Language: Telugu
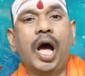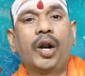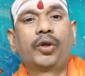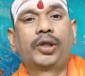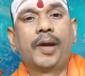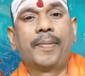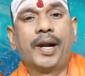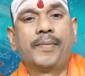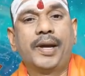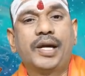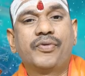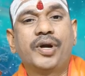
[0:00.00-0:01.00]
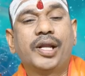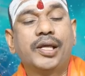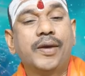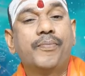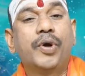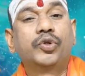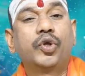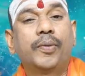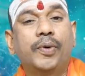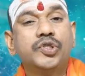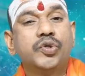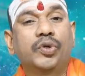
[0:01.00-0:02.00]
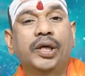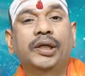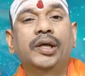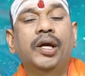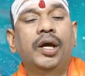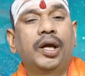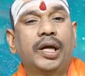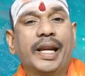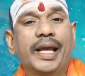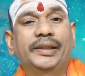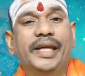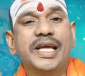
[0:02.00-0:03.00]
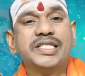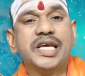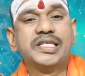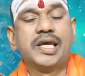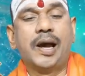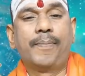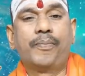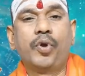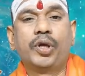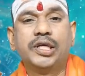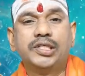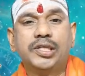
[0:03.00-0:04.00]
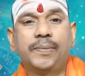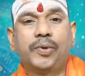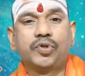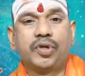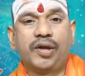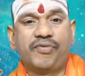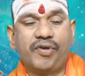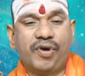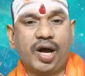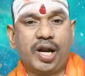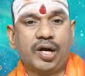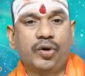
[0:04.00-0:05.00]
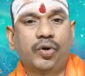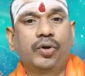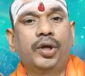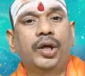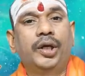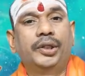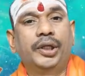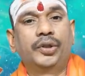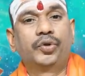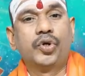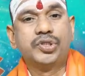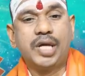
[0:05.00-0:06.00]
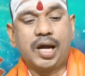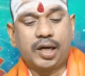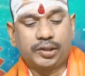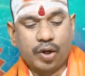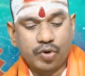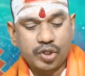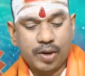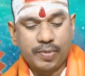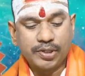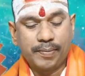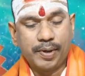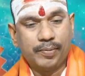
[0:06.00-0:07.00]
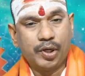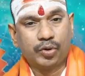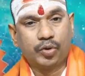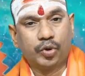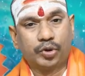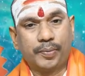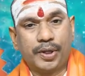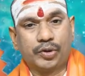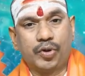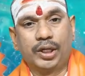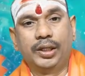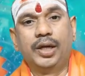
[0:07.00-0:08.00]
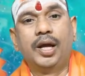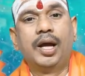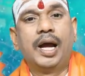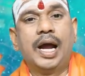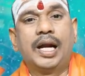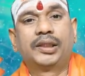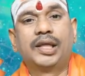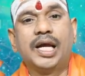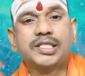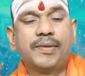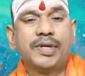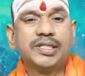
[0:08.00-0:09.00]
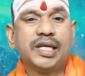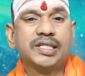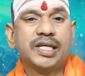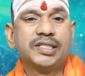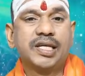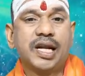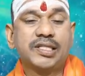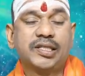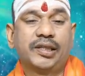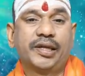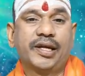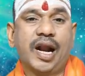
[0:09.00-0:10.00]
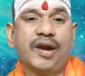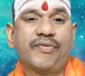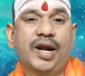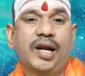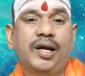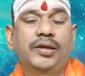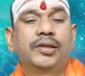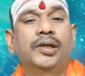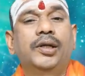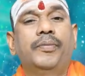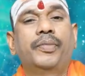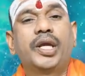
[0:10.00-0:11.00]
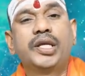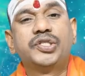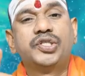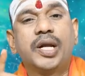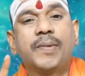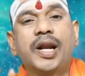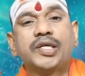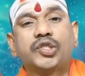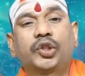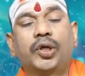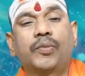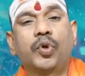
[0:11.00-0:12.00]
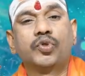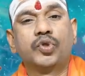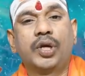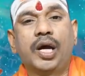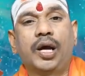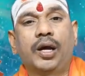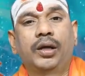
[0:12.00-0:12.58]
ఆరోగ్యపరమైనటువంటి ఇబ్బందులు పొంచి ఉన్నాయి కనుక దయచేసి అప్పులు ఇచ్చి పుచ్చుకునే వ్యవహారంలో ఎంతో జాగ్రత్త అవసరమని చెప్పి మీరు గుర్తుపెట్టుకోవాలి అర్ధాష్టమ శని సంచార స్థితి కారణం వలన మీ జన్మ నక్షత్రం రోజున